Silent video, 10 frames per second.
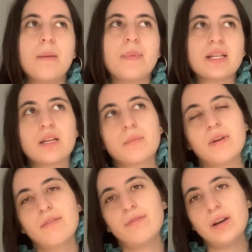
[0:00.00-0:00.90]
va a ser
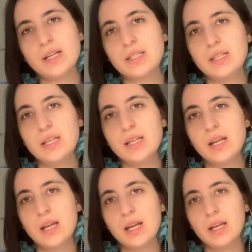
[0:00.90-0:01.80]
más fácil
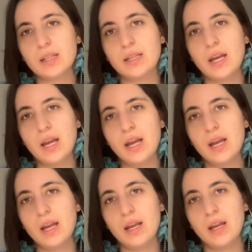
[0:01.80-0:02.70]
que
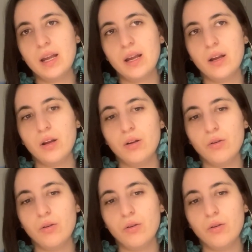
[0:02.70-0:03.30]
eh,